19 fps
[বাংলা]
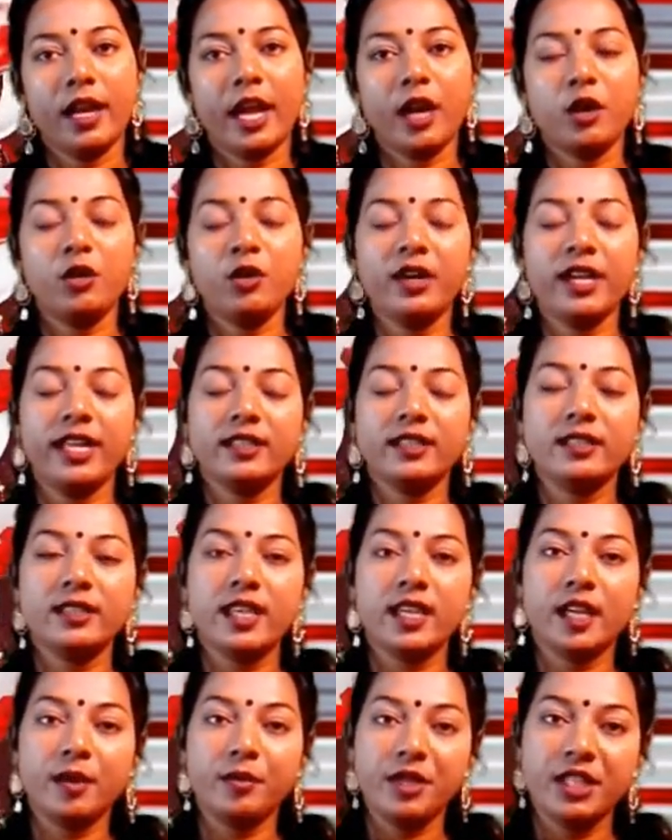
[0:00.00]
এখন ডেস্ক
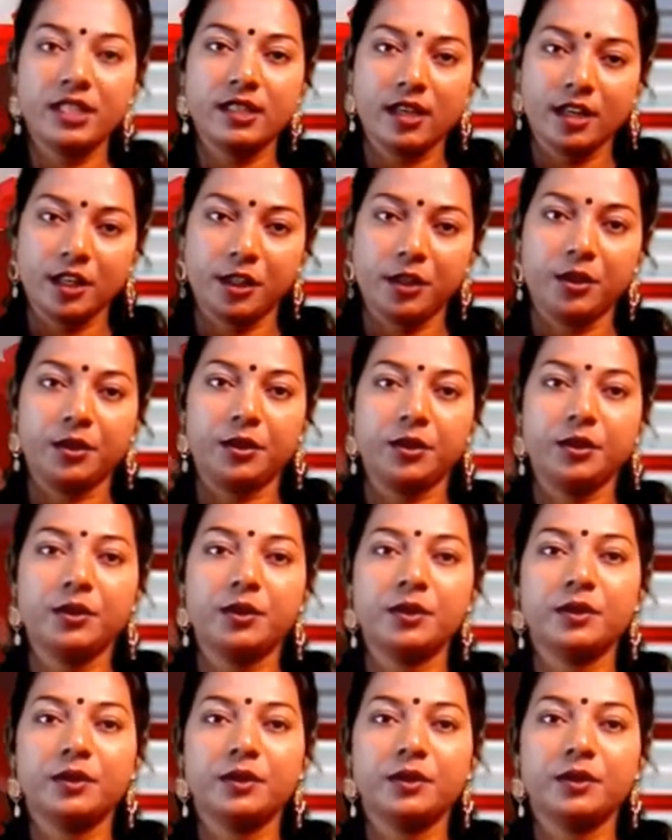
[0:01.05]
থেকে বিস্তারিত